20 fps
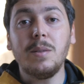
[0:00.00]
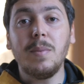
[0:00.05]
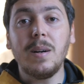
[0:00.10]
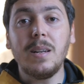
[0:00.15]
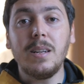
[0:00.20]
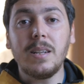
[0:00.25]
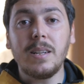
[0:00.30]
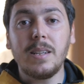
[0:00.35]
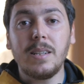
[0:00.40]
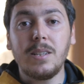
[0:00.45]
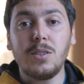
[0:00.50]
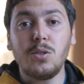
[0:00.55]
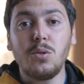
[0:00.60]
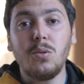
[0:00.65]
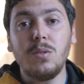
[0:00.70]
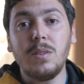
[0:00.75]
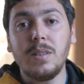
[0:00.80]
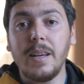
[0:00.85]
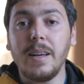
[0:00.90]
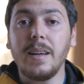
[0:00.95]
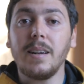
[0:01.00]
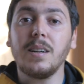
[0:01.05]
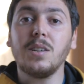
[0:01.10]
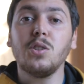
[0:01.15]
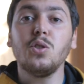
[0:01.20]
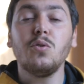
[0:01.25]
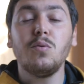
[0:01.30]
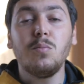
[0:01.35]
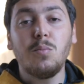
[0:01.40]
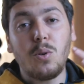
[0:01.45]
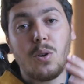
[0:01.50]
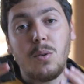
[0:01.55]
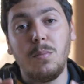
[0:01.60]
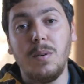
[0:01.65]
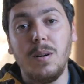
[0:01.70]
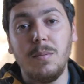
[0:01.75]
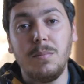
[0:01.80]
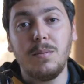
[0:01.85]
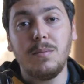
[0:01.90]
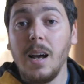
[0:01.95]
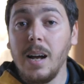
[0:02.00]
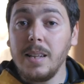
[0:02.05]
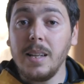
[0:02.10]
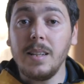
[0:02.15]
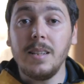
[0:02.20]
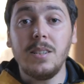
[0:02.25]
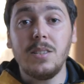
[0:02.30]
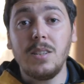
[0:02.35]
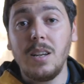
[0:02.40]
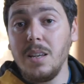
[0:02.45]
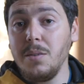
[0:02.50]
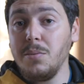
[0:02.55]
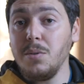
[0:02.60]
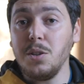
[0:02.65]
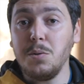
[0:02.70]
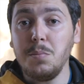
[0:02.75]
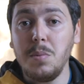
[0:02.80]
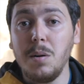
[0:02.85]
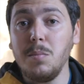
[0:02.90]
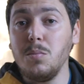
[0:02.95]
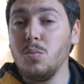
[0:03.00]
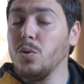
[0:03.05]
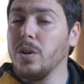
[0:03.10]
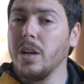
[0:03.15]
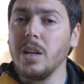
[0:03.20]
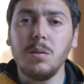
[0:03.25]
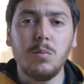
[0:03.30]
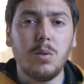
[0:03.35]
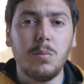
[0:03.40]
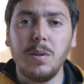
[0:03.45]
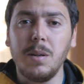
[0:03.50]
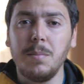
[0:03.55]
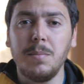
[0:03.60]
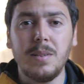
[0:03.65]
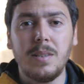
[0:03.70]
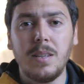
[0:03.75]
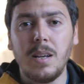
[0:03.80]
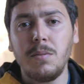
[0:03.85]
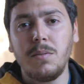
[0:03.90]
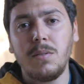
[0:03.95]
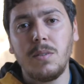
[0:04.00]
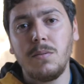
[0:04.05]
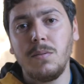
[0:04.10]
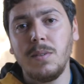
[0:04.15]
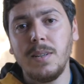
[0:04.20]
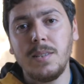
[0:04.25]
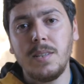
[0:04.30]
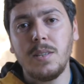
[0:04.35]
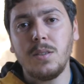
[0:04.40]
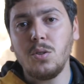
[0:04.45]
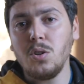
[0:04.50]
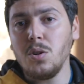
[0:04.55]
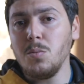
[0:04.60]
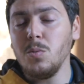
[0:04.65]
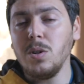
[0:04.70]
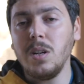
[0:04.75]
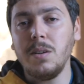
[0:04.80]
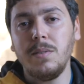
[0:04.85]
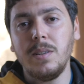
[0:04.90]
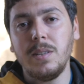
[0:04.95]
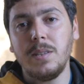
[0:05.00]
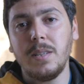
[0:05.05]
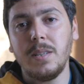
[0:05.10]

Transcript: تبان لك كي شغل نتايا راك تشوف مور الباب هذا ديجا في شباب ويخدموا به بزاف في لي سيت كوم ولا في لي